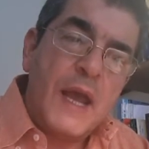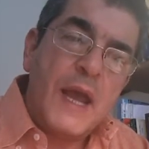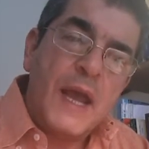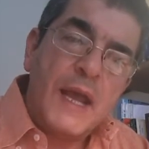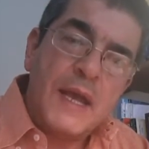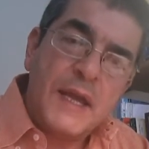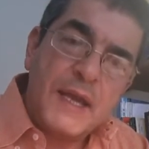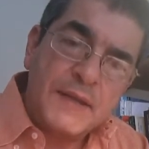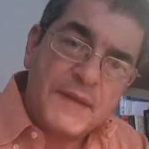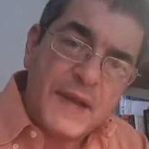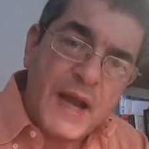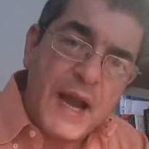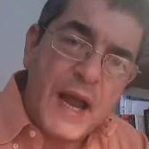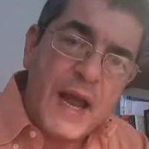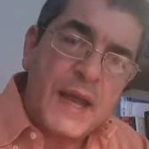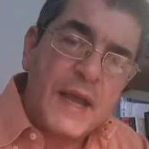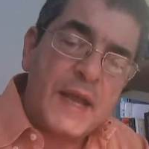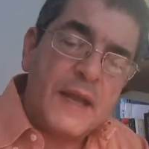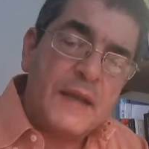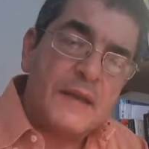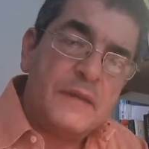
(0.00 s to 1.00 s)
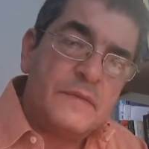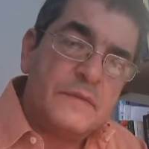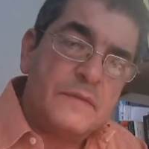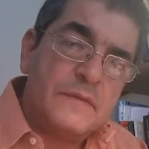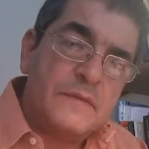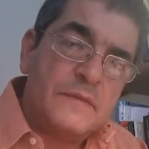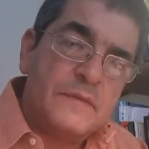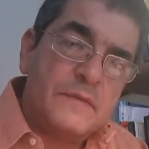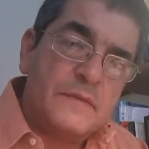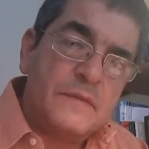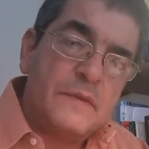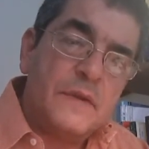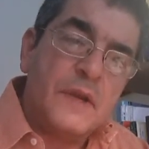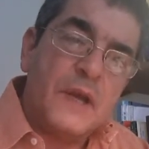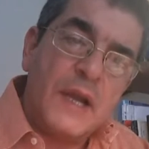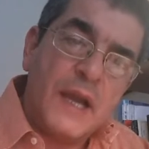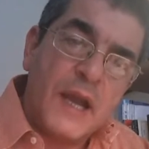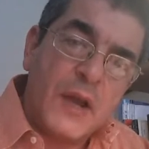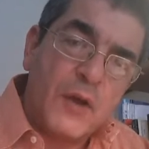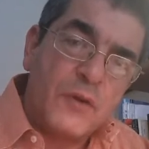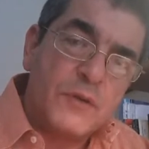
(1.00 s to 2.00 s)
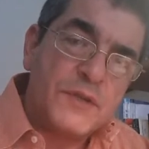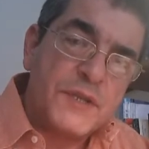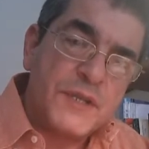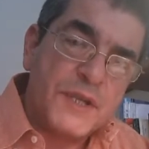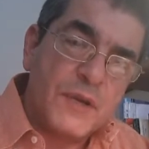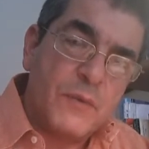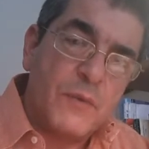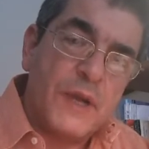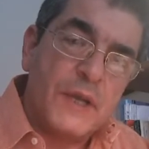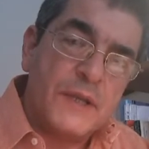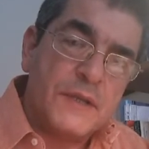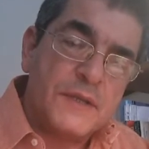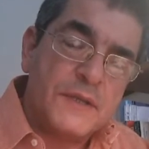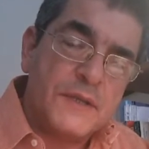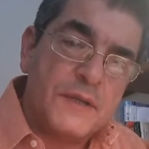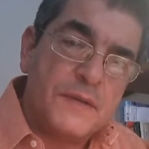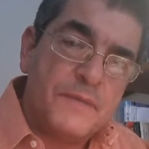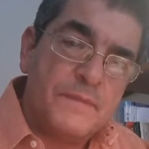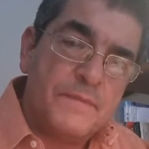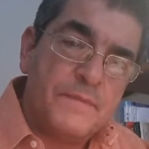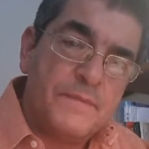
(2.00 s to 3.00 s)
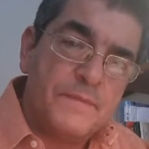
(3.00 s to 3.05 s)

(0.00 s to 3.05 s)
e ne trae le conseguenze.